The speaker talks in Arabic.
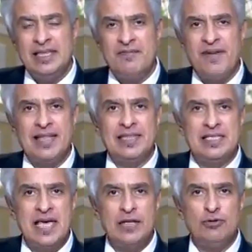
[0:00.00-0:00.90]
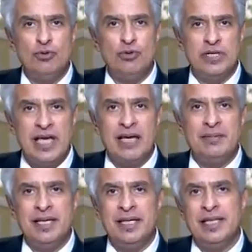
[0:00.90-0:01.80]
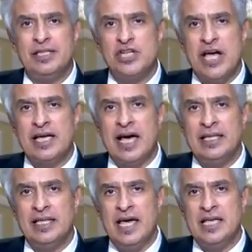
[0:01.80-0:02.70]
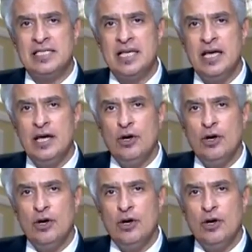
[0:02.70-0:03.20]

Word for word: ده في حد ذاته يجب ان احنا نشجع الناس